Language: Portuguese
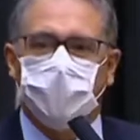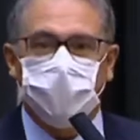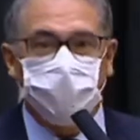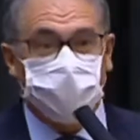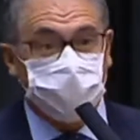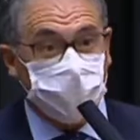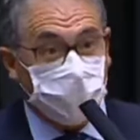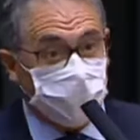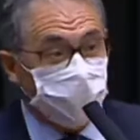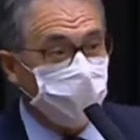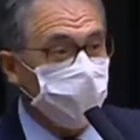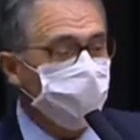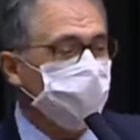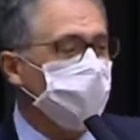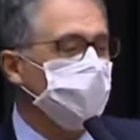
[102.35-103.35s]
que
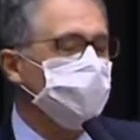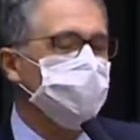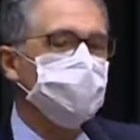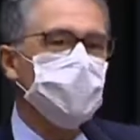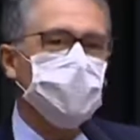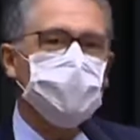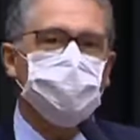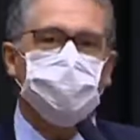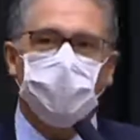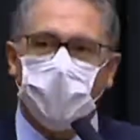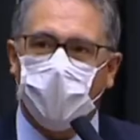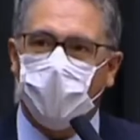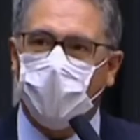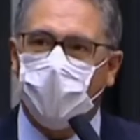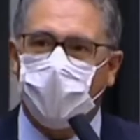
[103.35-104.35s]
estavam evidentemente
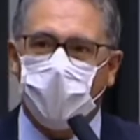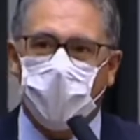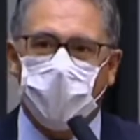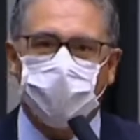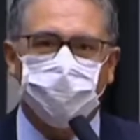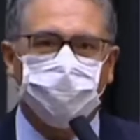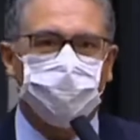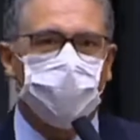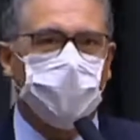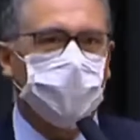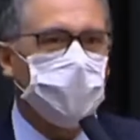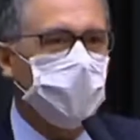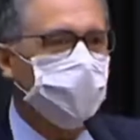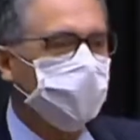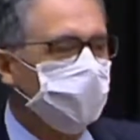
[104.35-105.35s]
preocupados com o
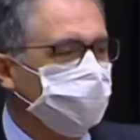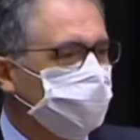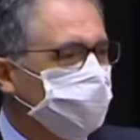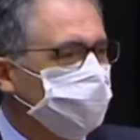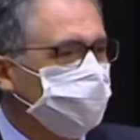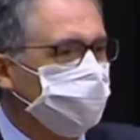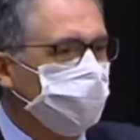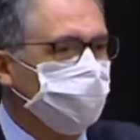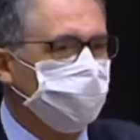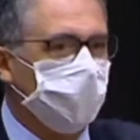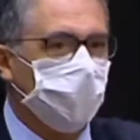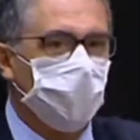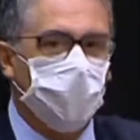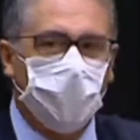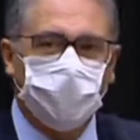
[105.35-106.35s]
andamento dos seus
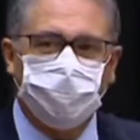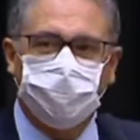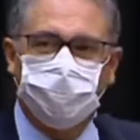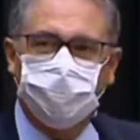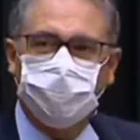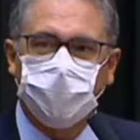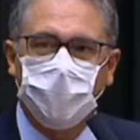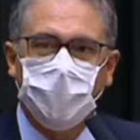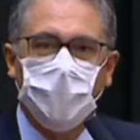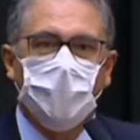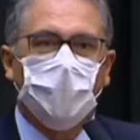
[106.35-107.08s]
negócios